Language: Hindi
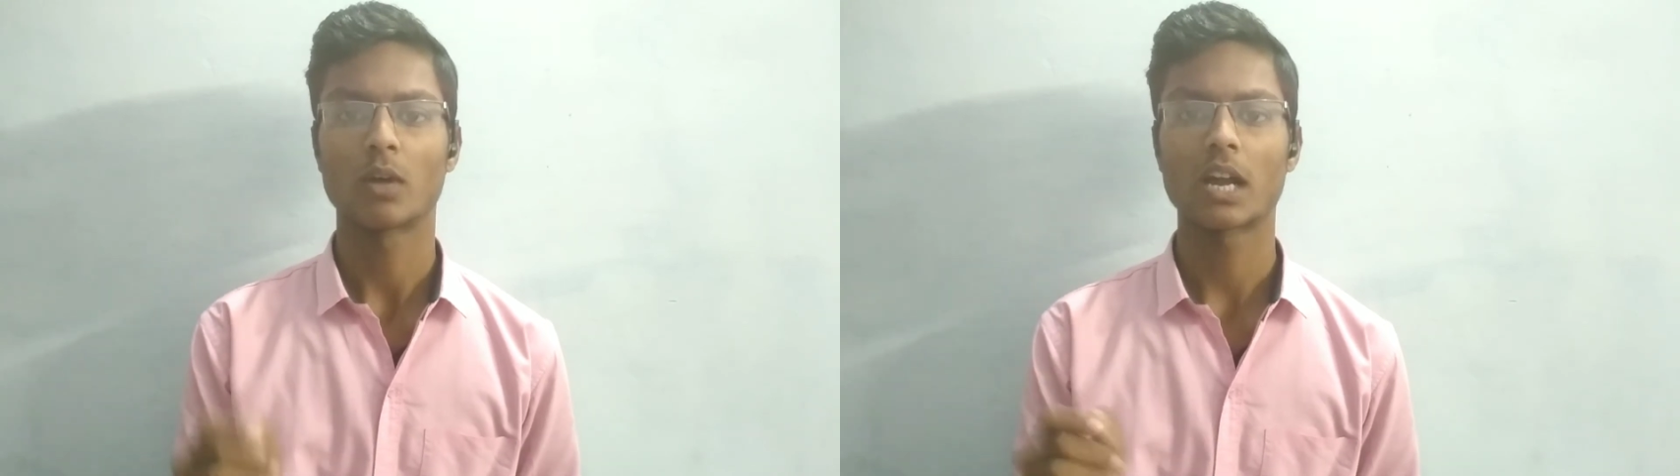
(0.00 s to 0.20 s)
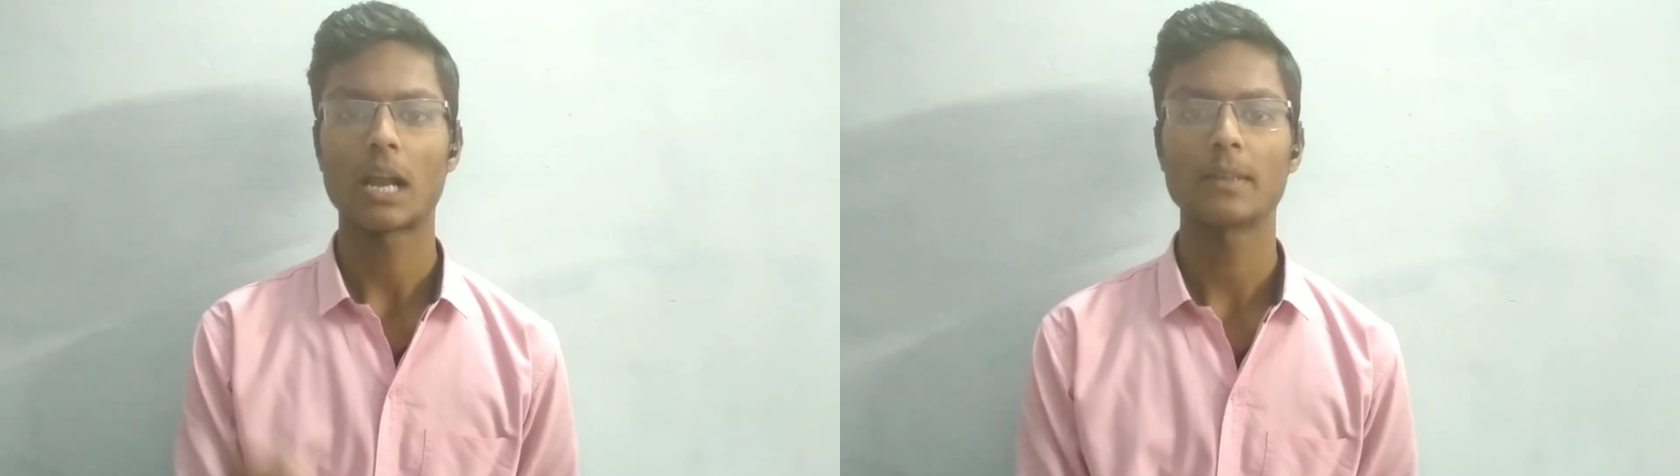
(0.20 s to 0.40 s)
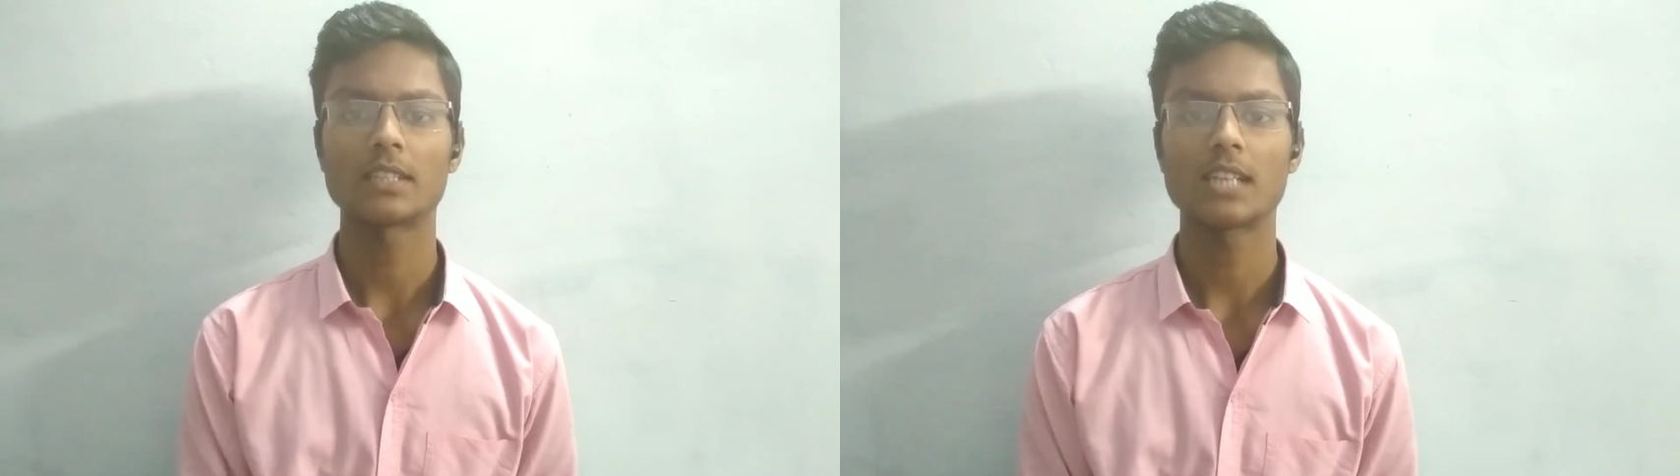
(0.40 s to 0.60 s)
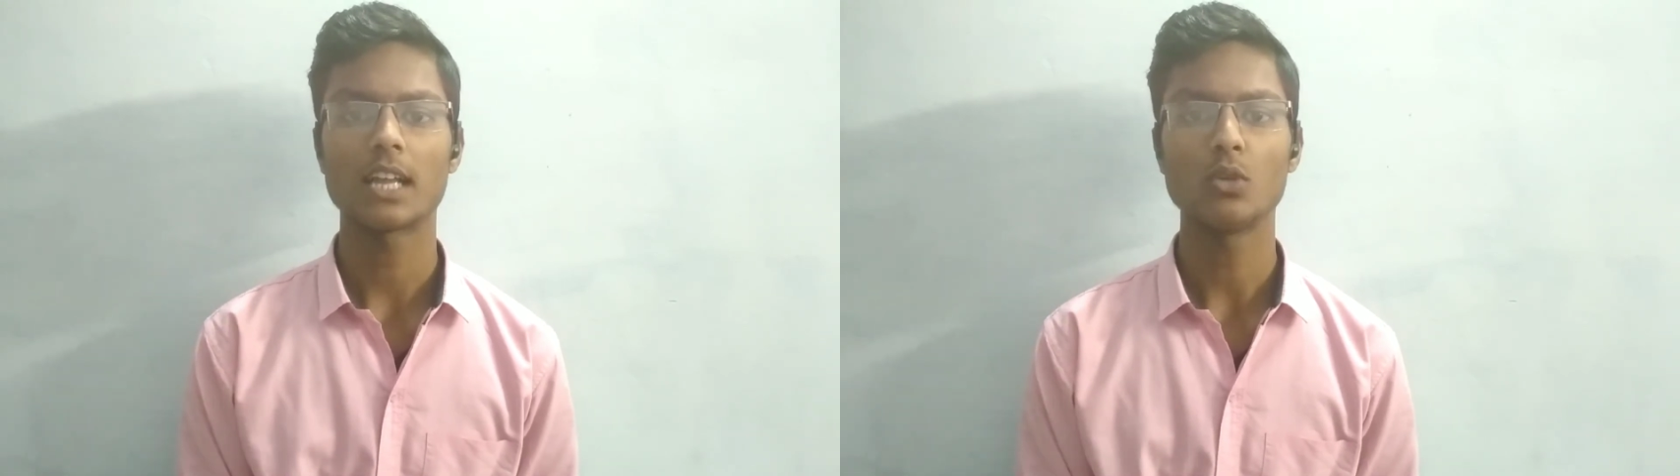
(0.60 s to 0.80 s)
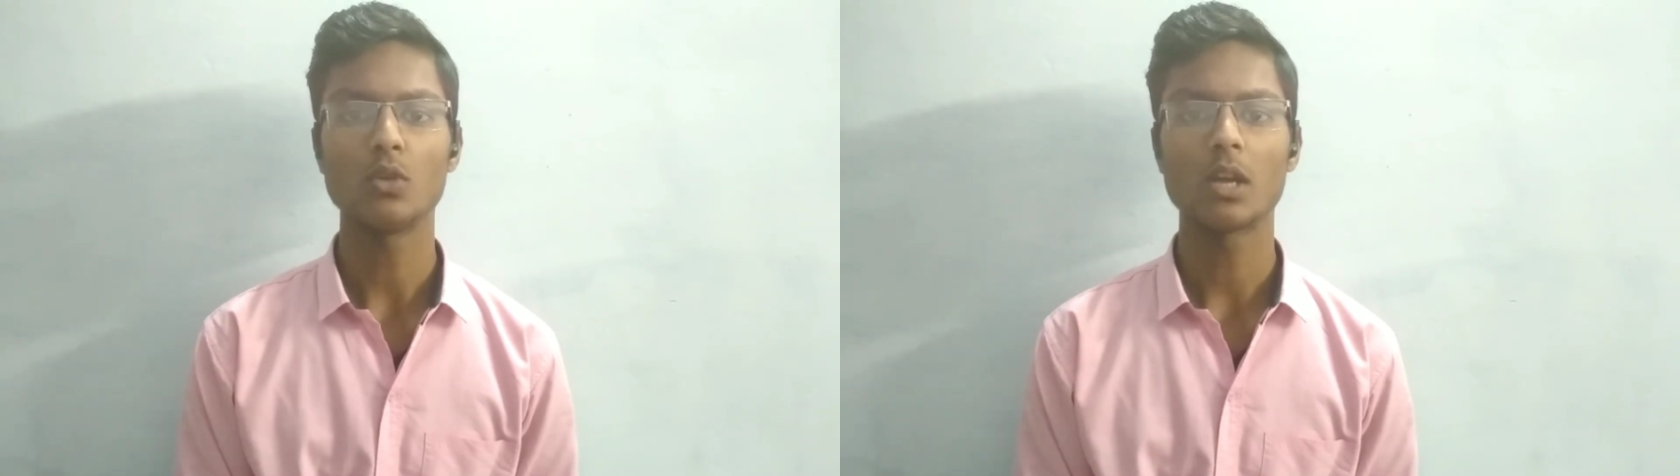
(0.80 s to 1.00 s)
तो अगर आप ऐसा
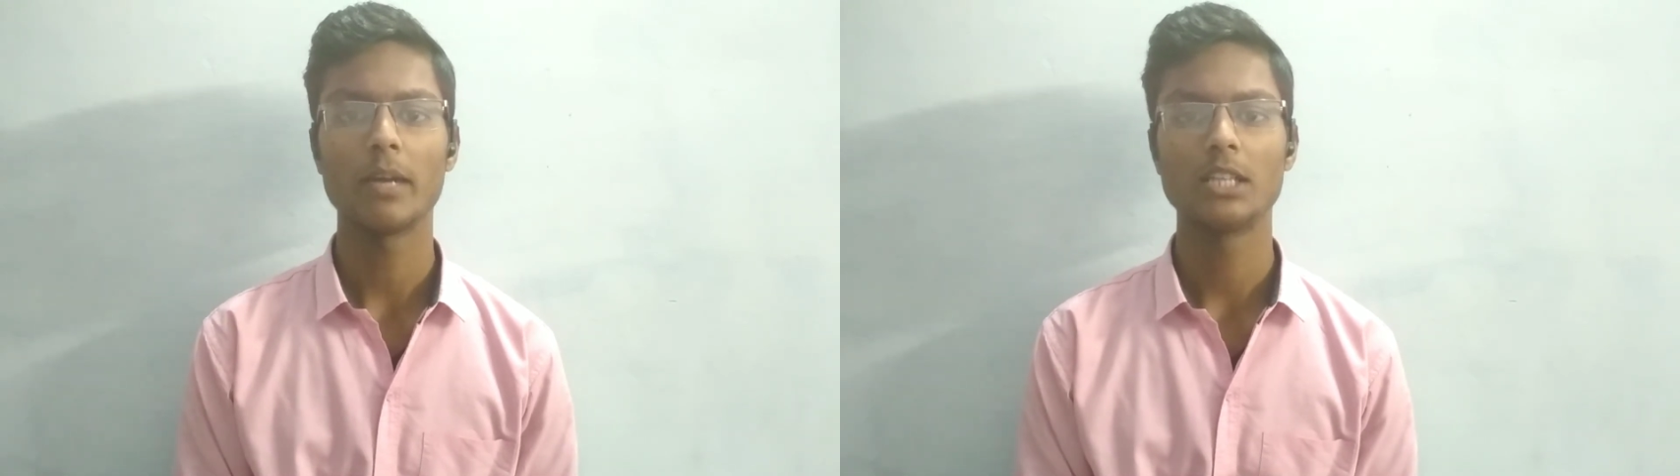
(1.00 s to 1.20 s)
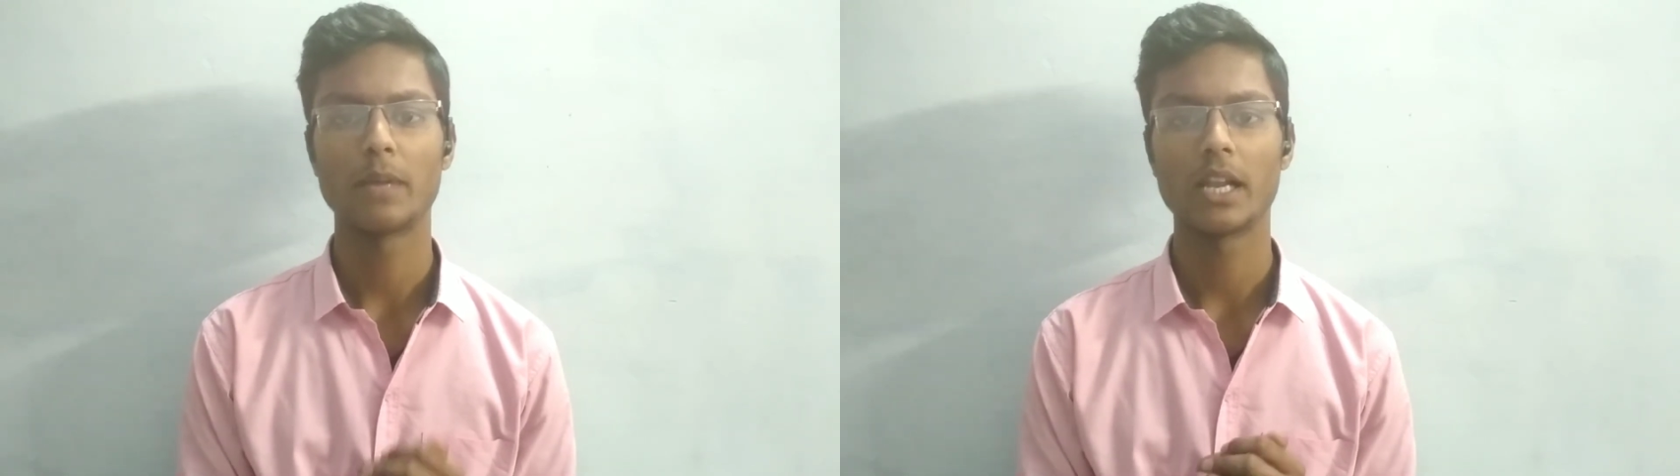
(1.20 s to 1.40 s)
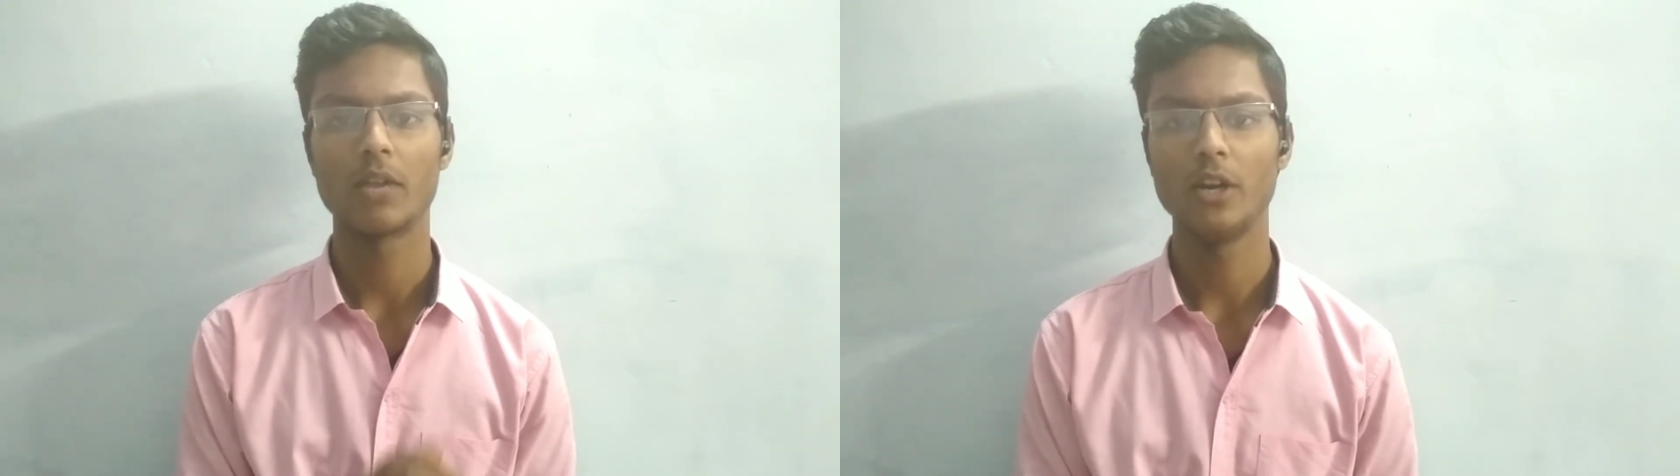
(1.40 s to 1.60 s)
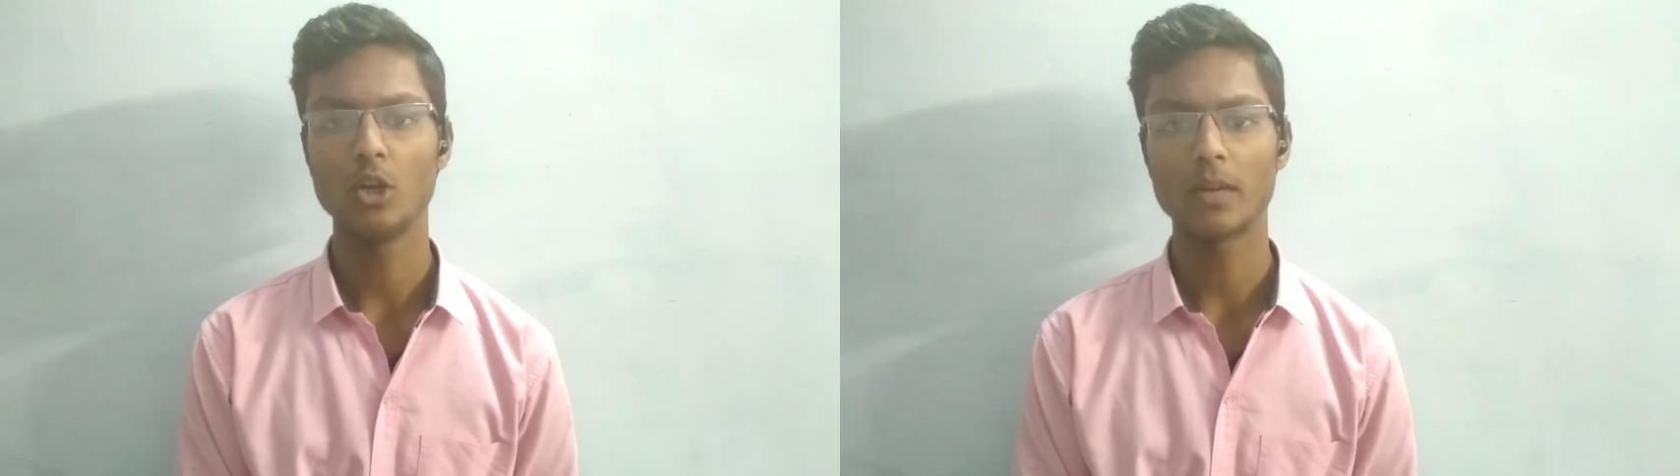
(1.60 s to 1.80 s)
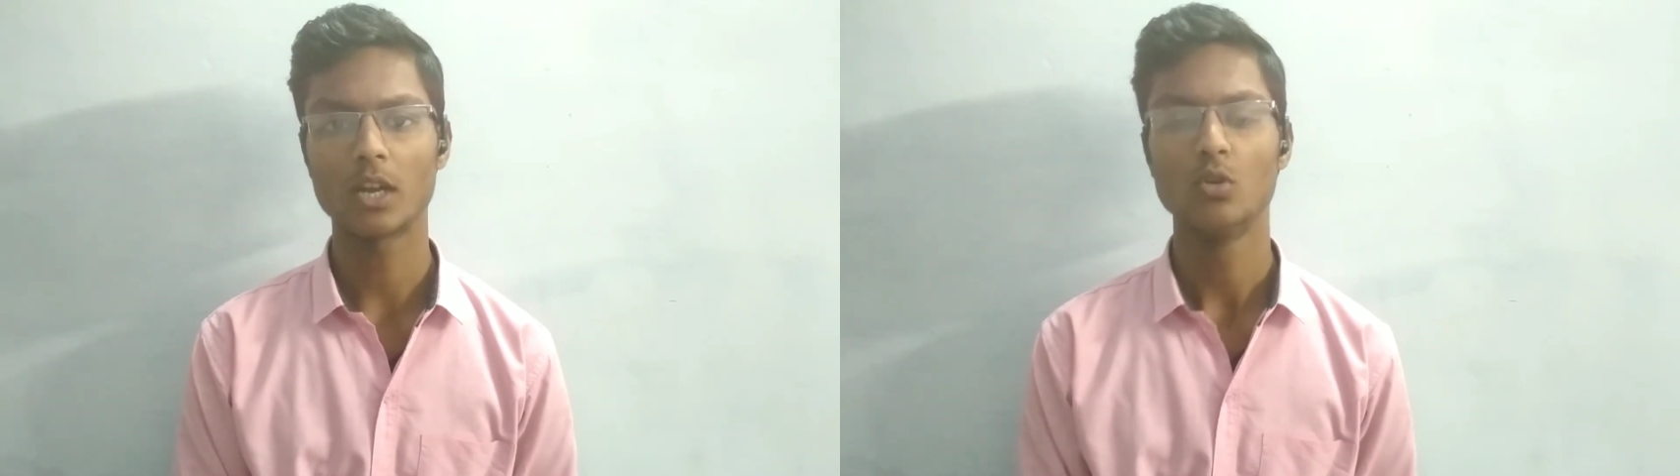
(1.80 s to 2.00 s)
चाहते हो कि मैं इस पर एक
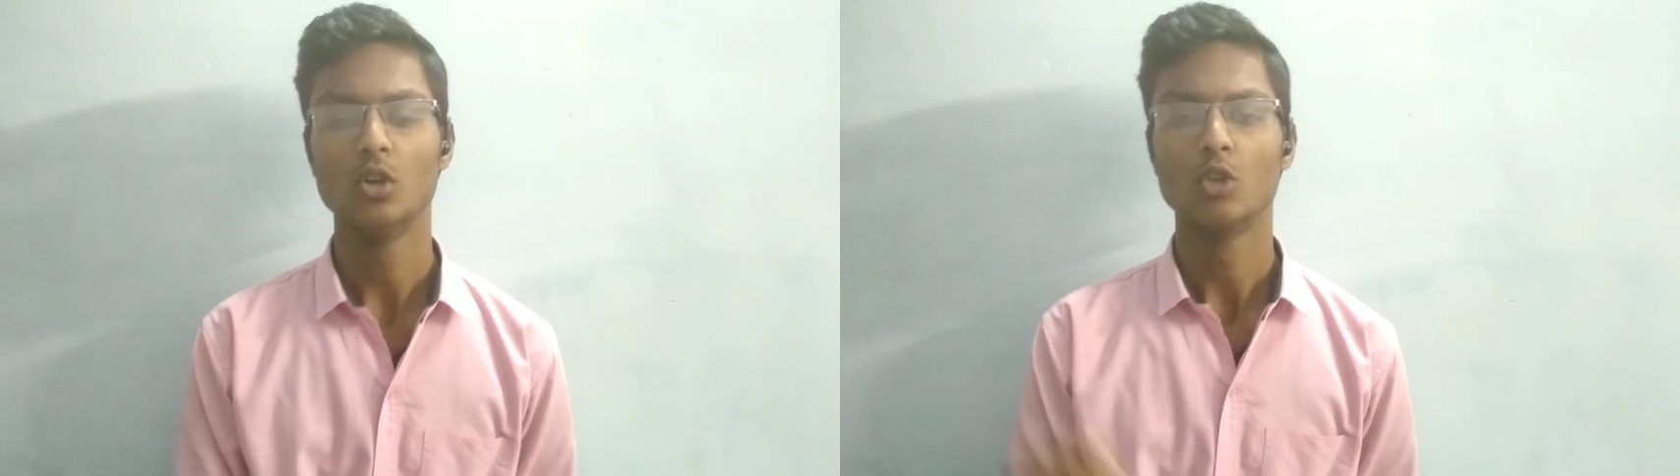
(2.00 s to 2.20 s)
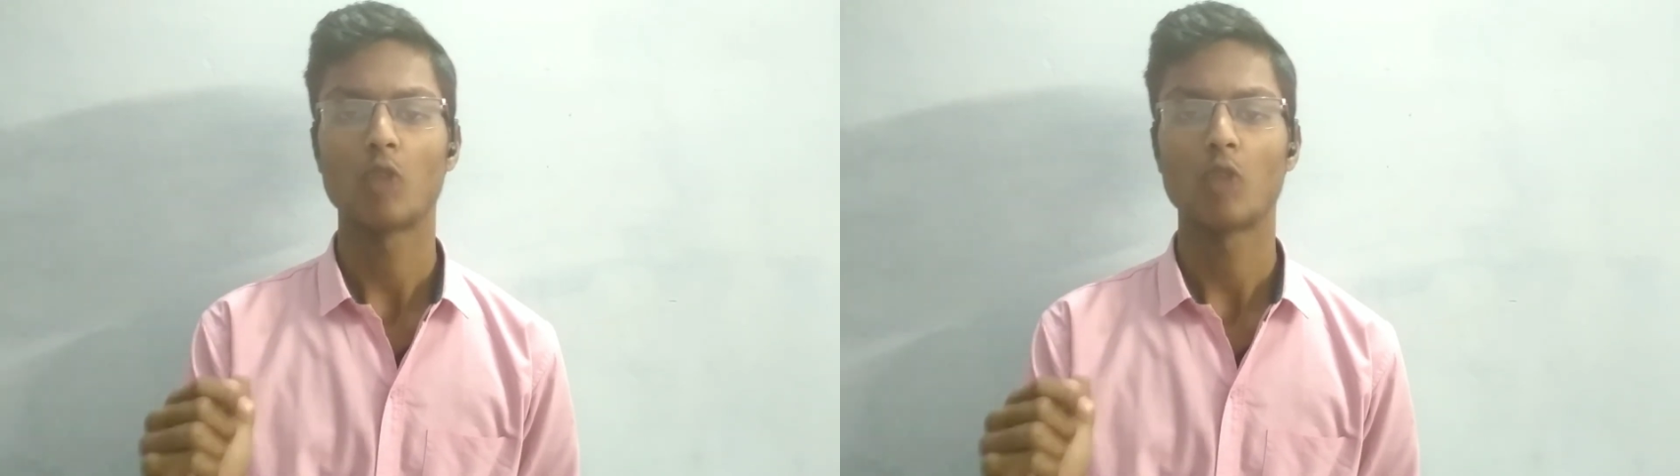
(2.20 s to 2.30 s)
वीडियो बनाऊं